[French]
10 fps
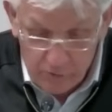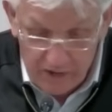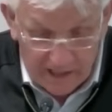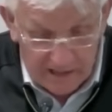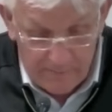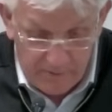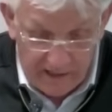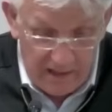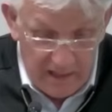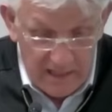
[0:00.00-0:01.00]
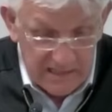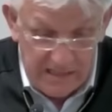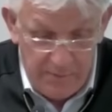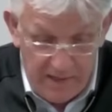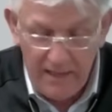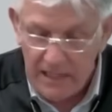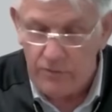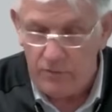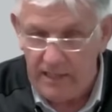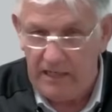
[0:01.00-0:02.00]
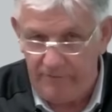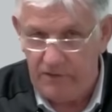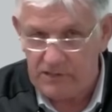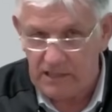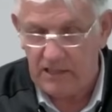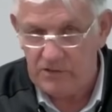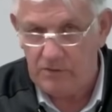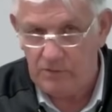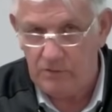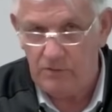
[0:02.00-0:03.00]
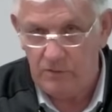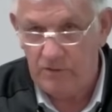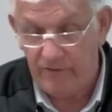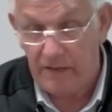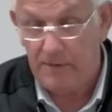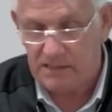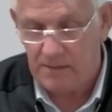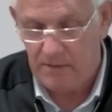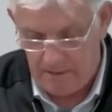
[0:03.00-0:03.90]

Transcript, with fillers: vous regardez bien, c'est bien d'étudier la vie de certains hommes de Dieu. Vraiment, c'est